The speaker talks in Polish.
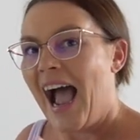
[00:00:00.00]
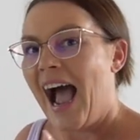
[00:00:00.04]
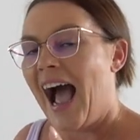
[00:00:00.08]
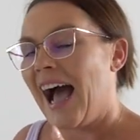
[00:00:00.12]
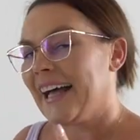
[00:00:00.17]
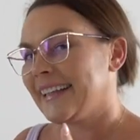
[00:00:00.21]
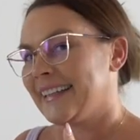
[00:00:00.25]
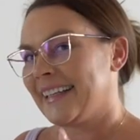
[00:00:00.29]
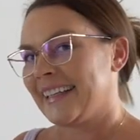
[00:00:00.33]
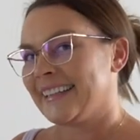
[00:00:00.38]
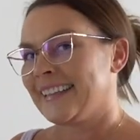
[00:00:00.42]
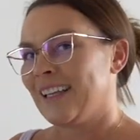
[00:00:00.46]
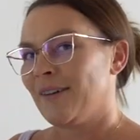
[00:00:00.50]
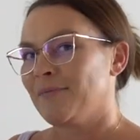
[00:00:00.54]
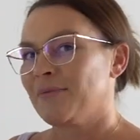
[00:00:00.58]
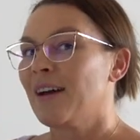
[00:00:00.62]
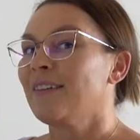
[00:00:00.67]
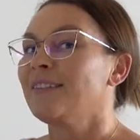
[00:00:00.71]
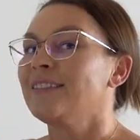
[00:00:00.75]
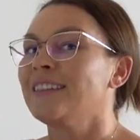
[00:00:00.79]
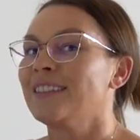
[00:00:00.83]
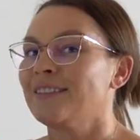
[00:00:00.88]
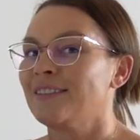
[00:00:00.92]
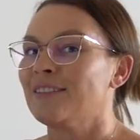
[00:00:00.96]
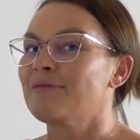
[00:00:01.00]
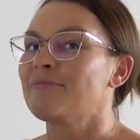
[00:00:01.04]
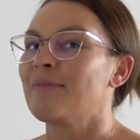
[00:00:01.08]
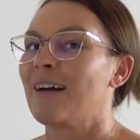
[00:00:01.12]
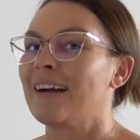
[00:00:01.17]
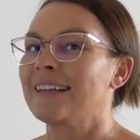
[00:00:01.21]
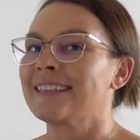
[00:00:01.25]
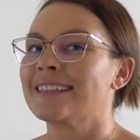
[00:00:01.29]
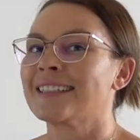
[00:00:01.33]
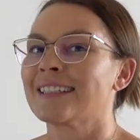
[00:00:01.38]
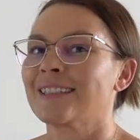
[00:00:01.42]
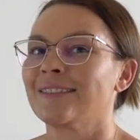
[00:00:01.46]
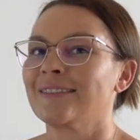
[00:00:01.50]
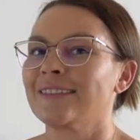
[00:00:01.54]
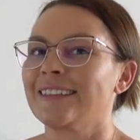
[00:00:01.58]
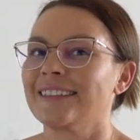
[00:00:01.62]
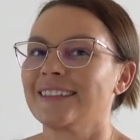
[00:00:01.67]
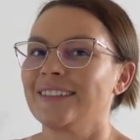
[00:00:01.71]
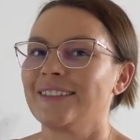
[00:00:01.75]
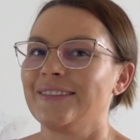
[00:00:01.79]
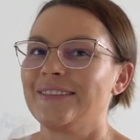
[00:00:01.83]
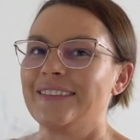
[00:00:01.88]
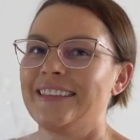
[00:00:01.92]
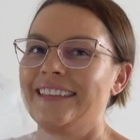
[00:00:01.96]
a tak naprawdę wypatrzył je
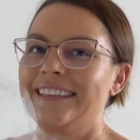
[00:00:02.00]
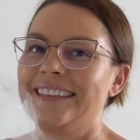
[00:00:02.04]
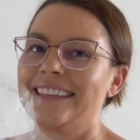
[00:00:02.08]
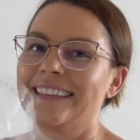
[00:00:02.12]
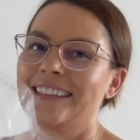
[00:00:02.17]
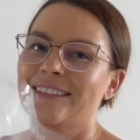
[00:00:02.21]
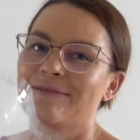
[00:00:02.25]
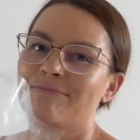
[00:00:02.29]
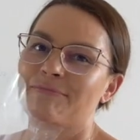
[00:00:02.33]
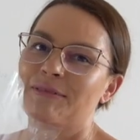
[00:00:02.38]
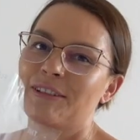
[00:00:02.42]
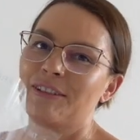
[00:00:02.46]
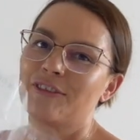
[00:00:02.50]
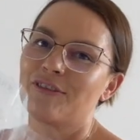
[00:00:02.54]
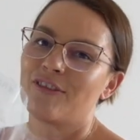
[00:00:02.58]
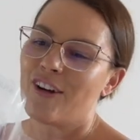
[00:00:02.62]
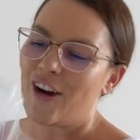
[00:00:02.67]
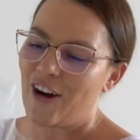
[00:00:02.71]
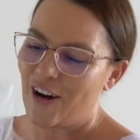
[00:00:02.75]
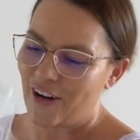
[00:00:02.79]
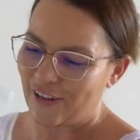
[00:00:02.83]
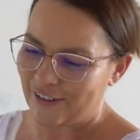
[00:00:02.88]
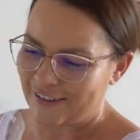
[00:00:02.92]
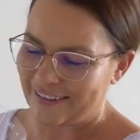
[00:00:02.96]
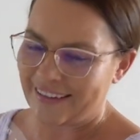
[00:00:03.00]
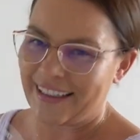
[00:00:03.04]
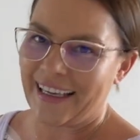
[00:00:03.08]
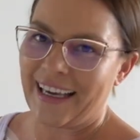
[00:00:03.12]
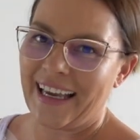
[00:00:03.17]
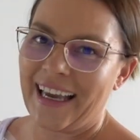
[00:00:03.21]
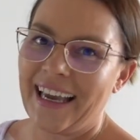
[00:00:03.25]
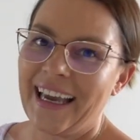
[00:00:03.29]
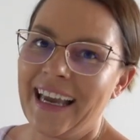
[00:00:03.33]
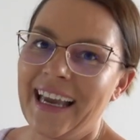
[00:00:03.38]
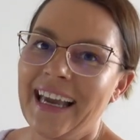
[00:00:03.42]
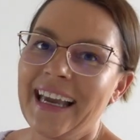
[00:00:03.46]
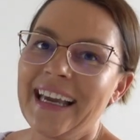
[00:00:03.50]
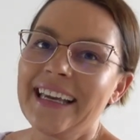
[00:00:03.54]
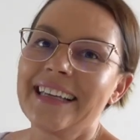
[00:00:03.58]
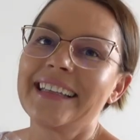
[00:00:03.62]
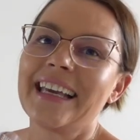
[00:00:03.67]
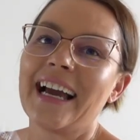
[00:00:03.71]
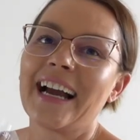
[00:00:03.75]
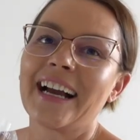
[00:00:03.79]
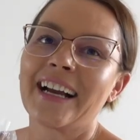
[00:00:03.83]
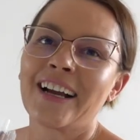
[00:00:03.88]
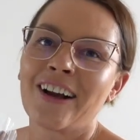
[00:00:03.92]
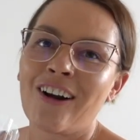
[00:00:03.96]
Dominik Piwonie.
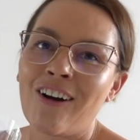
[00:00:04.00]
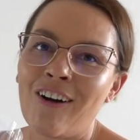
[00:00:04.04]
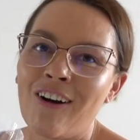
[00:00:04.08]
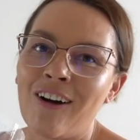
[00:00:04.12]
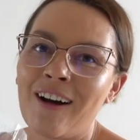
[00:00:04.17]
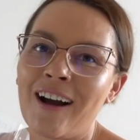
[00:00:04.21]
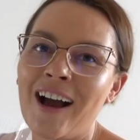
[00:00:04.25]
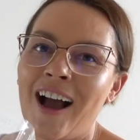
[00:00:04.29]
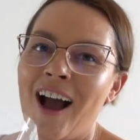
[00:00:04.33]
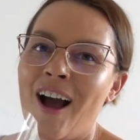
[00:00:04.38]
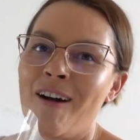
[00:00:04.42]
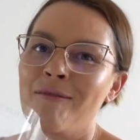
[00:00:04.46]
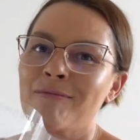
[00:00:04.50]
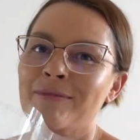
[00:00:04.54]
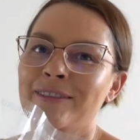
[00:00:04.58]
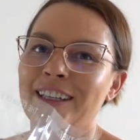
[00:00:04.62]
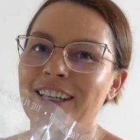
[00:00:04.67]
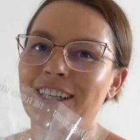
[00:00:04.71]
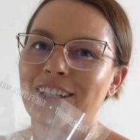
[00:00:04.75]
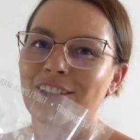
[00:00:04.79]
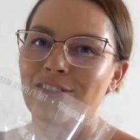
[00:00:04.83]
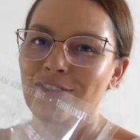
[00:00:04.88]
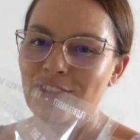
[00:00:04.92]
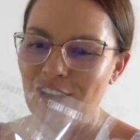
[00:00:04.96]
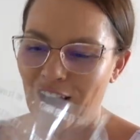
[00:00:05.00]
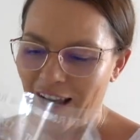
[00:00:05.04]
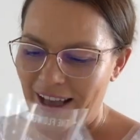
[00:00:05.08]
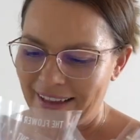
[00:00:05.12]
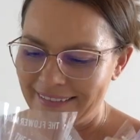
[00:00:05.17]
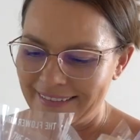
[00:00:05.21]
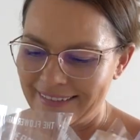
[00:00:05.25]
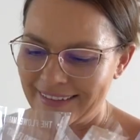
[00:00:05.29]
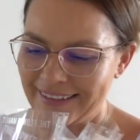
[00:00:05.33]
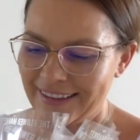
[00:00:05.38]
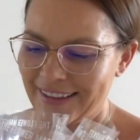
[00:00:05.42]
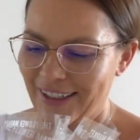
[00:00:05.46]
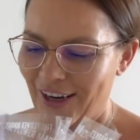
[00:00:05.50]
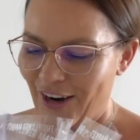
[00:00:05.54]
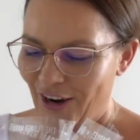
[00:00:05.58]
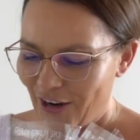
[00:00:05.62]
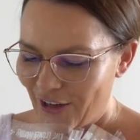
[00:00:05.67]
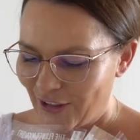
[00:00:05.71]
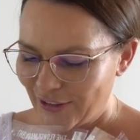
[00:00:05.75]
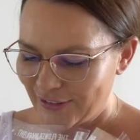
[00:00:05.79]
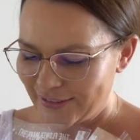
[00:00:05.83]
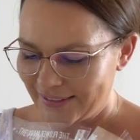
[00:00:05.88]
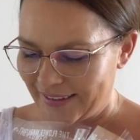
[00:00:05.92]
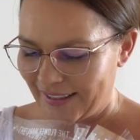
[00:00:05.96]
Ja kocham te kwiaty
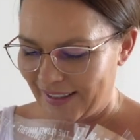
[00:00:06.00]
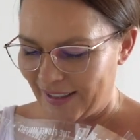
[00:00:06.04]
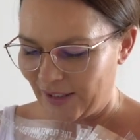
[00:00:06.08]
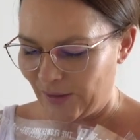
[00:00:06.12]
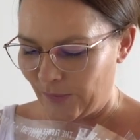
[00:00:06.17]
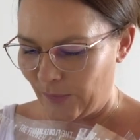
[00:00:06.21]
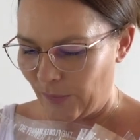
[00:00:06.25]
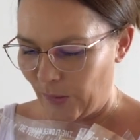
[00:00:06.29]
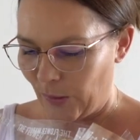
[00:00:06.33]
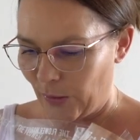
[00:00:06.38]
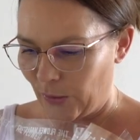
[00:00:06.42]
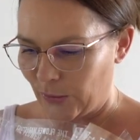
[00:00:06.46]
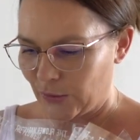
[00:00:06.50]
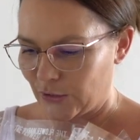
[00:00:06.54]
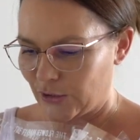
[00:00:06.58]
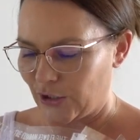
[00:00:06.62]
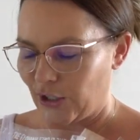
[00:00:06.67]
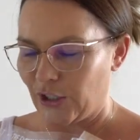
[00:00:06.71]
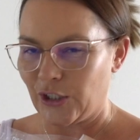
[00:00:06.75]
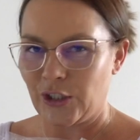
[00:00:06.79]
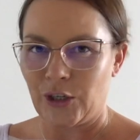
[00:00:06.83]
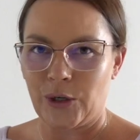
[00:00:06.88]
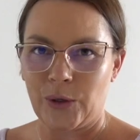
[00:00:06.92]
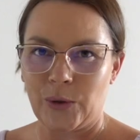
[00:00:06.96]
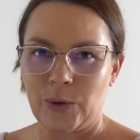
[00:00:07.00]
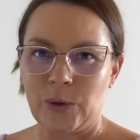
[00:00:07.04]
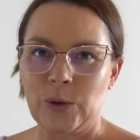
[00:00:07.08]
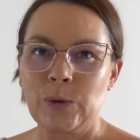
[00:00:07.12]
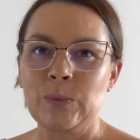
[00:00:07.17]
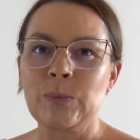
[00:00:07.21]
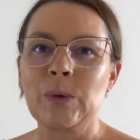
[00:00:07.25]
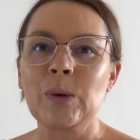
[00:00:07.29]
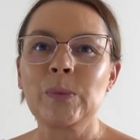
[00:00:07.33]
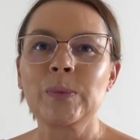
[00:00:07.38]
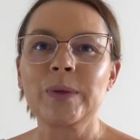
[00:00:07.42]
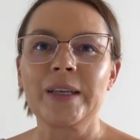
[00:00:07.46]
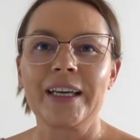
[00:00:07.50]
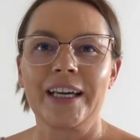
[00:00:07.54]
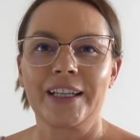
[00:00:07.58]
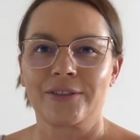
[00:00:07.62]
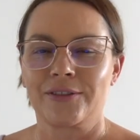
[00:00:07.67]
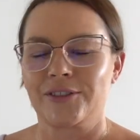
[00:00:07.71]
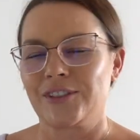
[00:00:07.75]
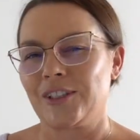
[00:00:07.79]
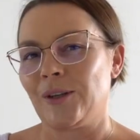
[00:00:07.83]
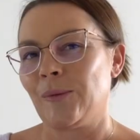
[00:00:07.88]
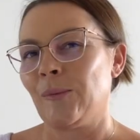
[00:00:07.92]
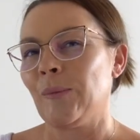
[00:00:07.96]
o tej porze roku. Po
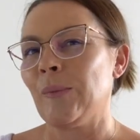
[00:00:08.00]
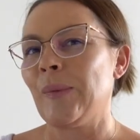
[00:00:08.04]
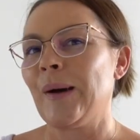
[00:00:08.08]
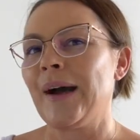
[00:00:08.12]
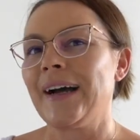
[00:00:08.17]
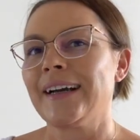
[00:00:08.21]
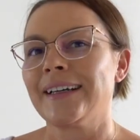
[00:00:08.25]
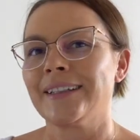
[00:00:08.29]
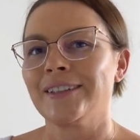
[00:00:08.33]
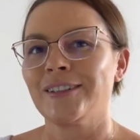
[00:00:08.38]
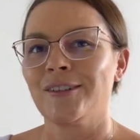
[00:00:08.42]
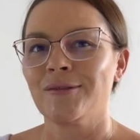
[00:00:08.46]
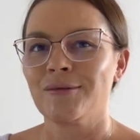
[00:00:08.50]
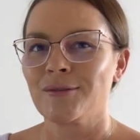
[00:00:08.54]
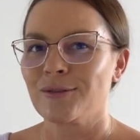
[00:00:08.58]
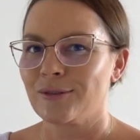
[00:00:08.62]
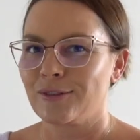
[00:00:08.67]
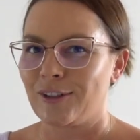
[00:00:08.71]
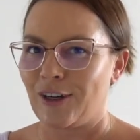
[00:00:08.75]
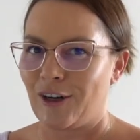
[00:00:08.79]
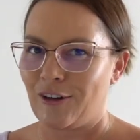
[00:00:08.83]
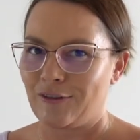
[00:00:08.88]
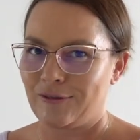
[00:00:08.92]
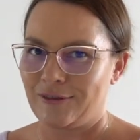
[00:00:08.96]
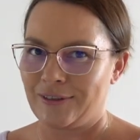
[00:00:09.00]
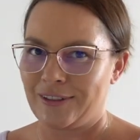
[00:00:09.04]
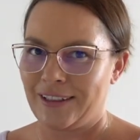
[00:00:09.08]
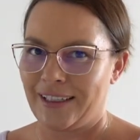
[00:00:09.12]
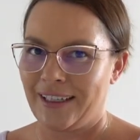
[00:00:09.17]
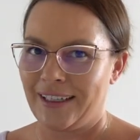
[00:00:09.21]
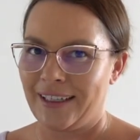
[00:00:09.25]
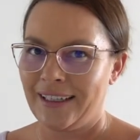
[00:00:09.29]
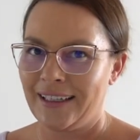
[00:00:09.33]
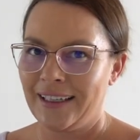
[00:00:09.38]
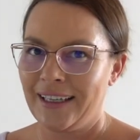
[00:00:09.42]
pierwsze, pachną cudownie.